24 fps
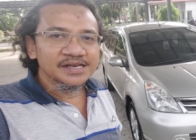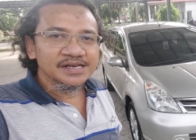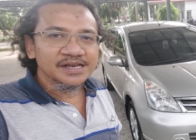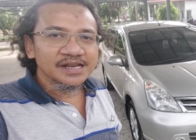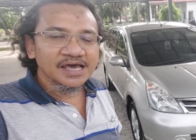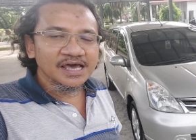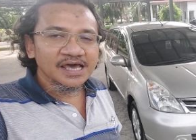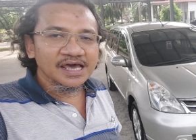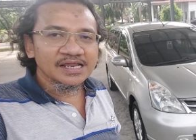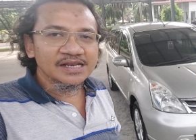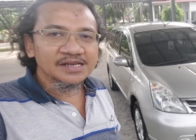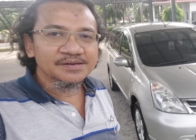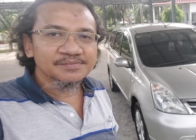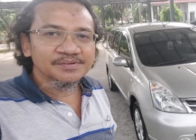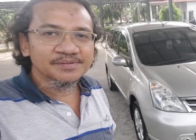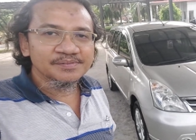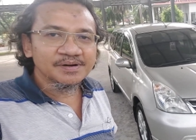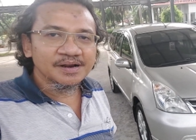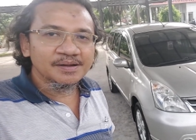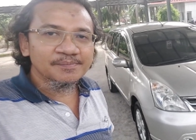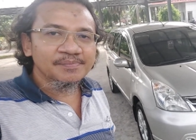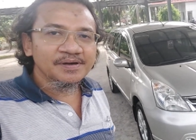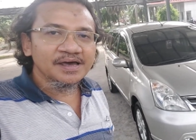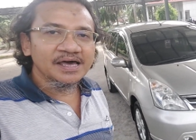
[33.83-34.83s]
Nah, ada
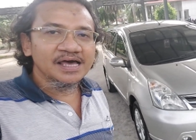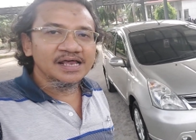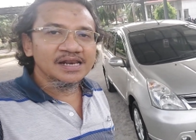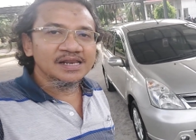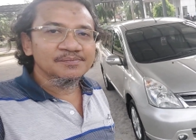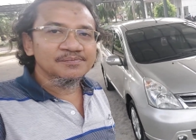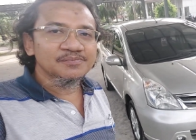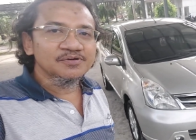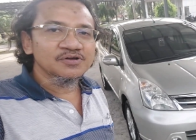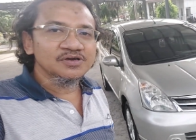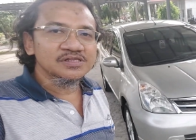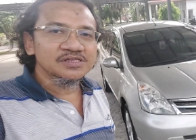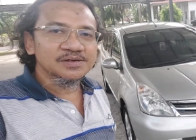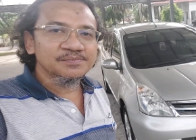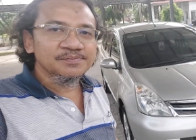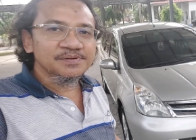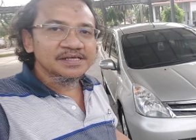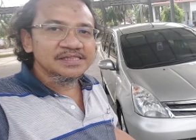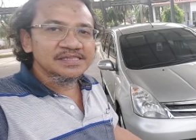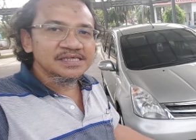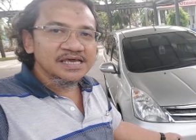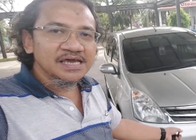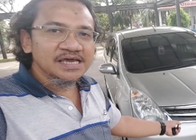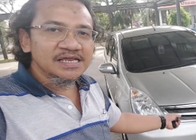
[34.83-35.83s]
beberapa hal yang perlu kita
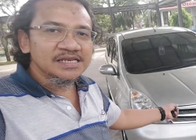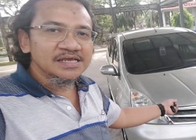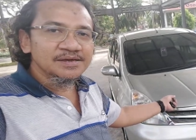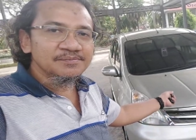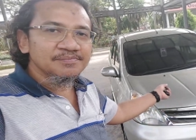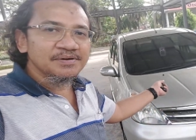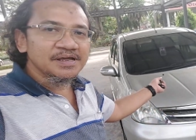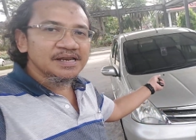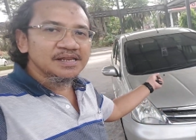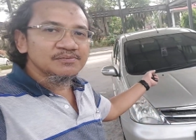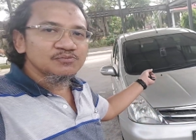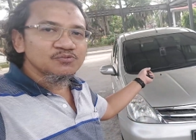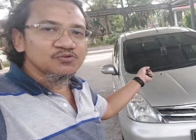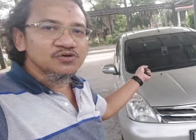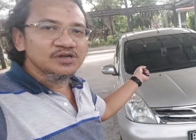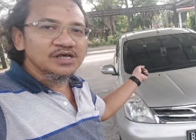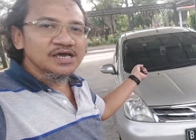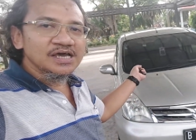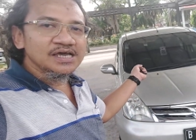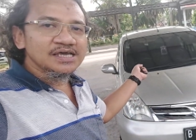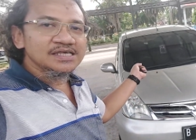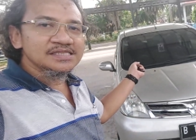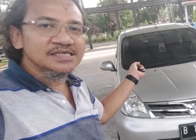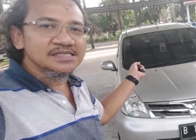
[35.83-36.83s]
perhatikan. Yang paling
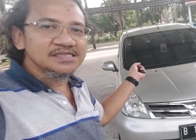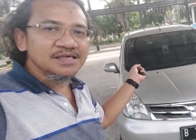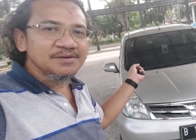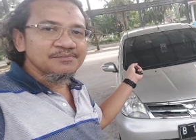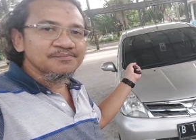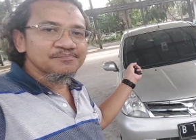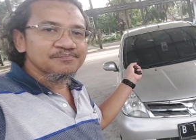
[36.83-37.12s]
mudah kita